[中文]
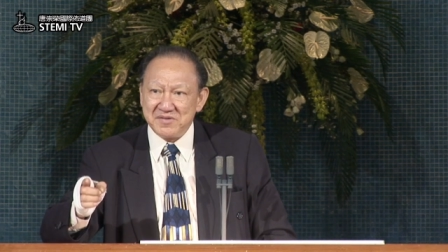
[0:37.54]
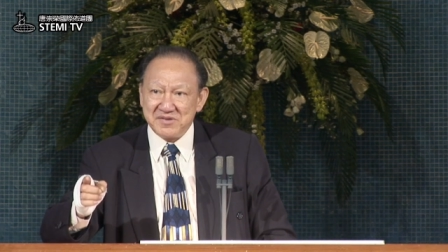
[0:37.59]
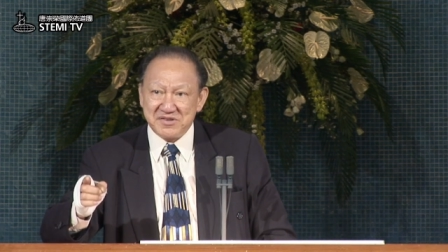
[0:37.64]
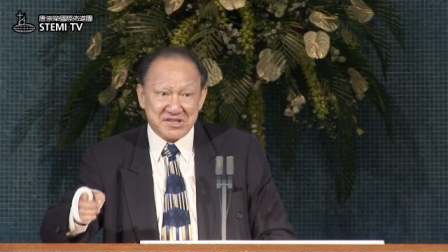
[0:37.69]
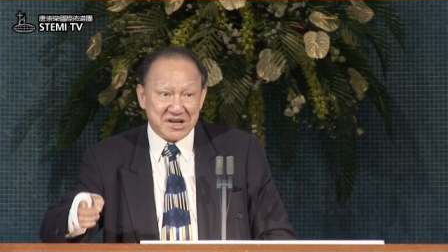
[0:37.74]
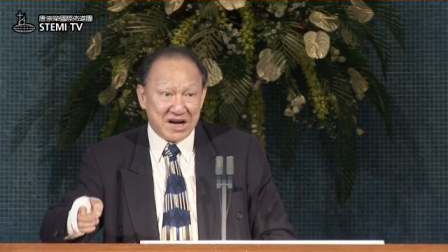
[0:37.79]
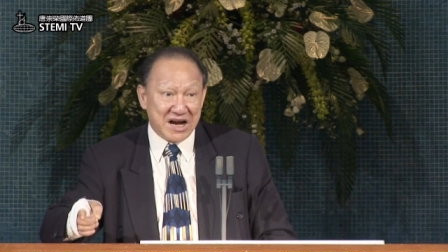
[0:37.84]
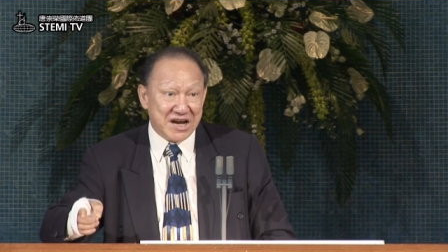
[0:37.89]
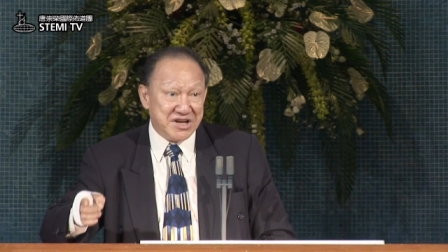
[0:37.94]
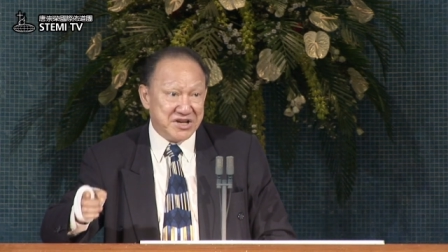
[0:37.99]

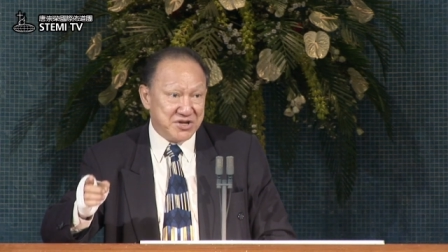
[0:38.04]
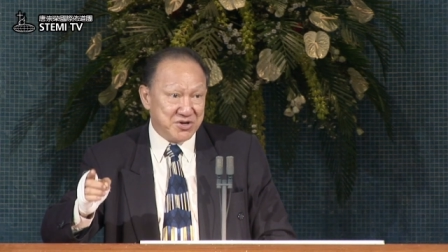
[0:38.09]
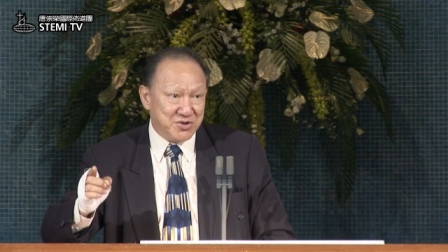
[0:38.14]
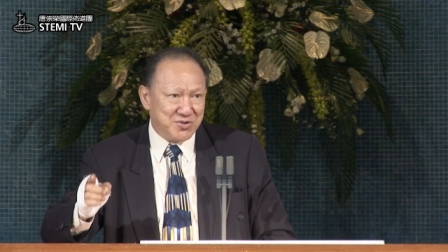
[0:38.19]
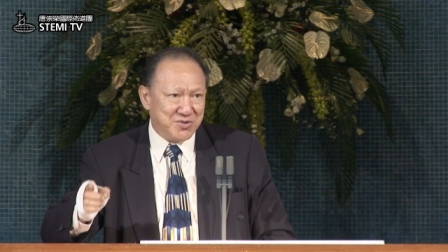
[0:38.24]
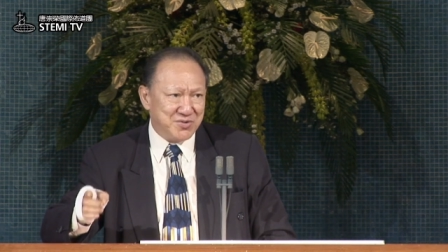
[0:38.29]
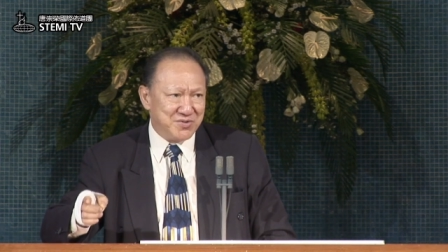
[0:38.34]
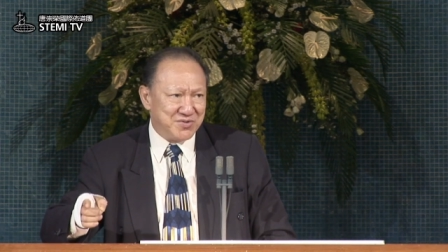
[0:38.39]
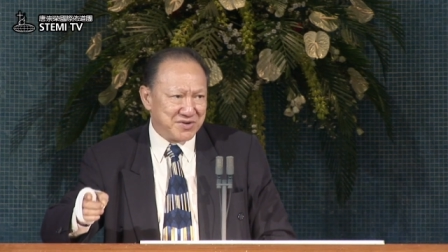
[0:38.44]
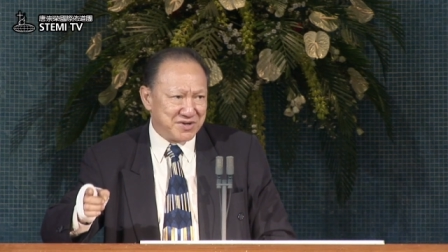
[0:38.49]
才
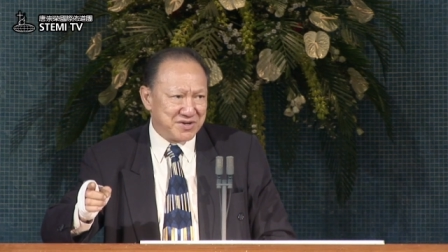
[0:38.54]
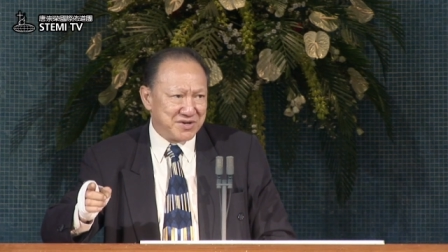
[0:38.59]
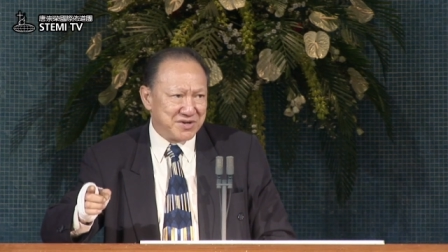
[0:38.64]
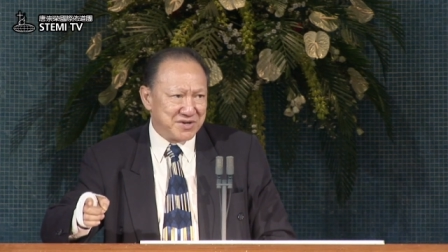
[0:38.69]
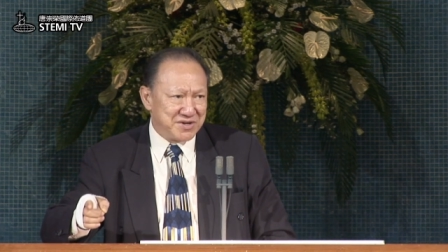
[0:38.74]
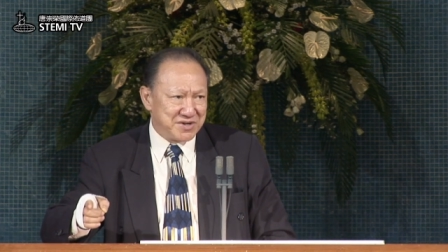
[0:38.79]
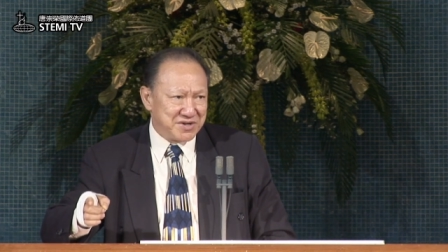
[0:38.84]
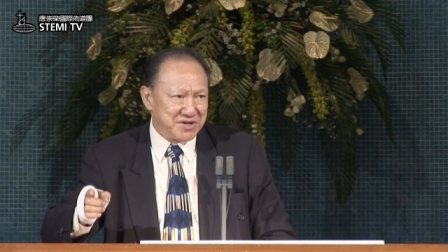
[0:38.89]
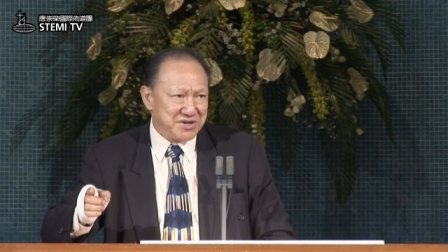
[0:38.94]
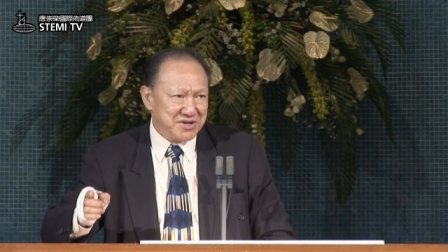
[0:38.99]
有
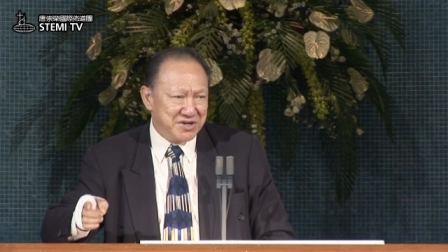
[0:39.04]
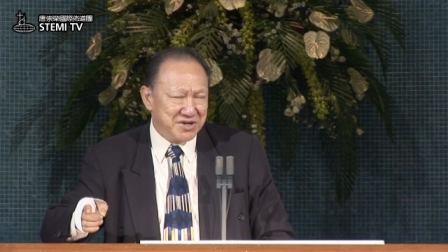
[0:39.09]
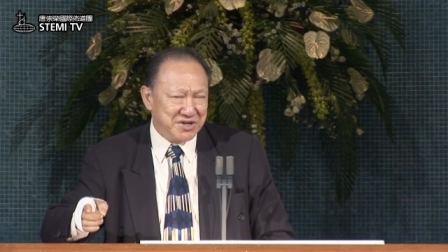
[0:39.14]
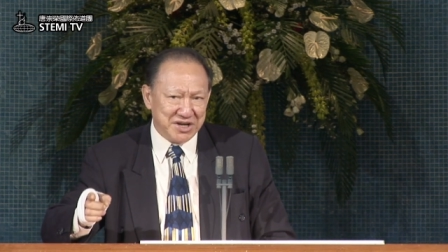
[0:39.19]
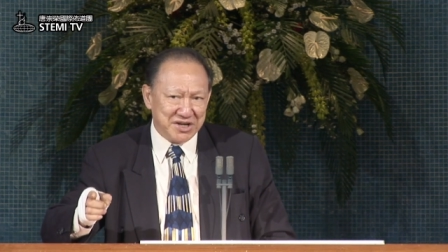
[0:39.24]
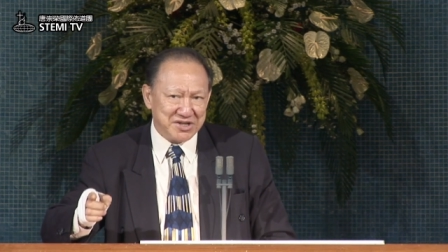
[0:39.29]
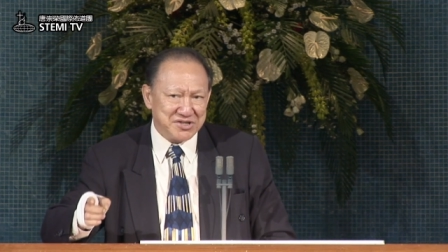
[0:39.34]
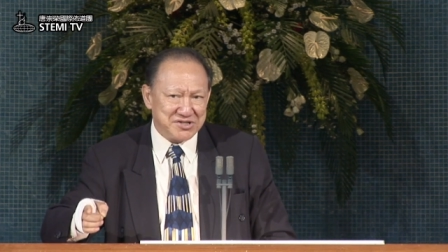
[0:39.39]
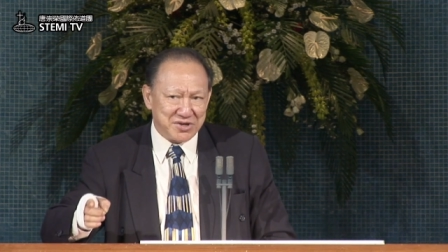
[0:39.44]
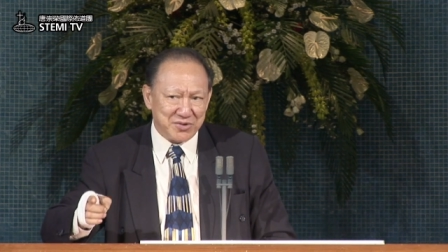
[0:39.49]
可
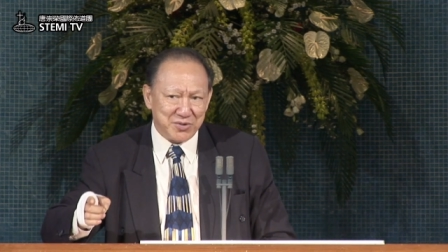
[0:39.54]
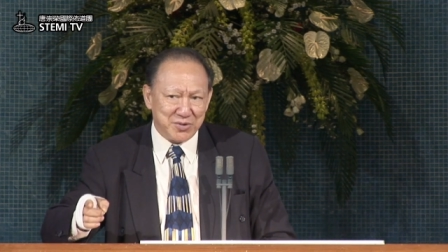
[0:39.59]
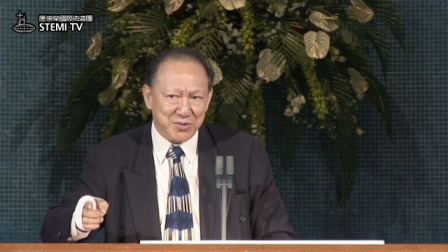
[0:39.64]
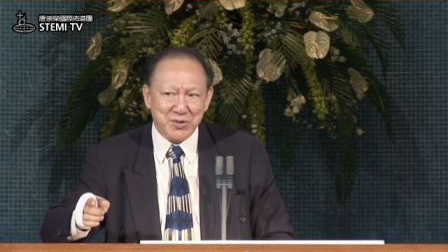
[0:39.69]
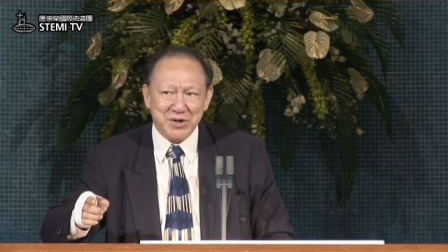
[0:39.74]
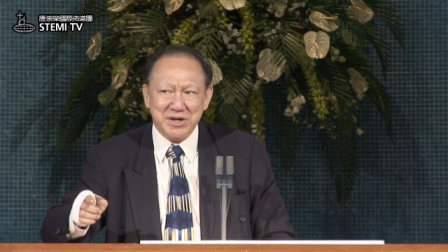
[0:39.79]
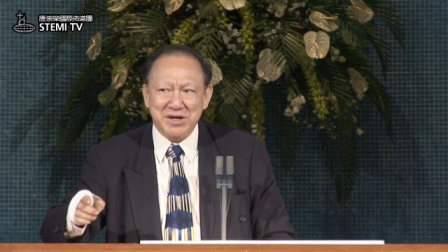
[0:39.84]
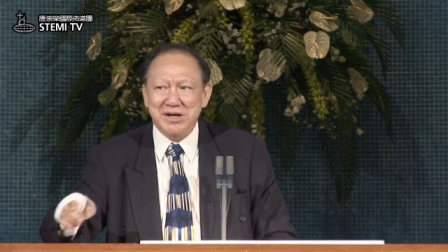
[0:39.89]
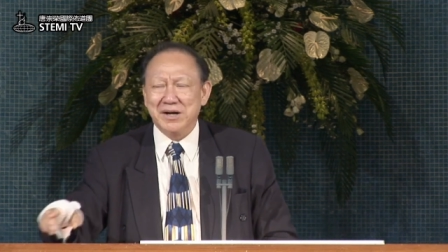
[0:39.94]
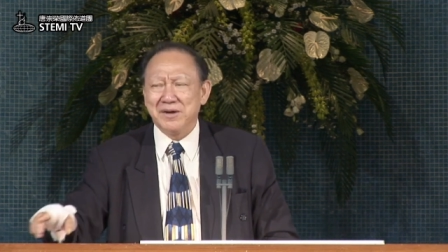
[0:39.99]
能叫人
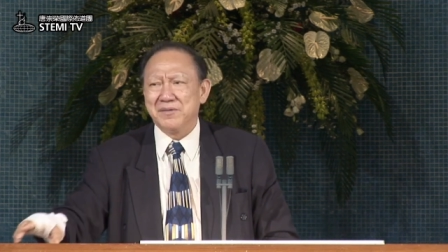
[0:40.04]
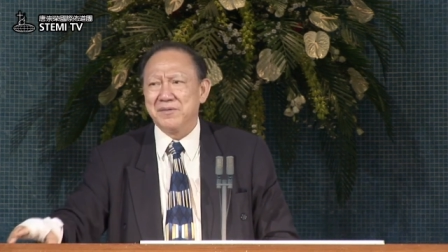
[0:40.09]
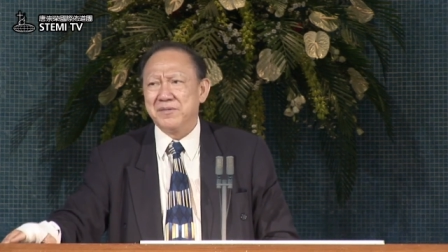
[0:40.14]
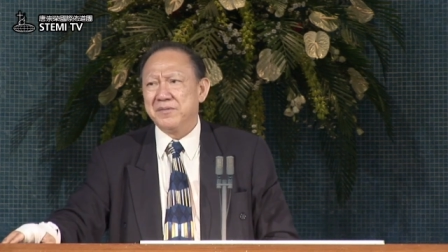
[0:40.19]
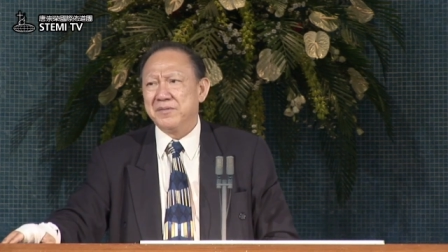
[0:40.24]
悔改。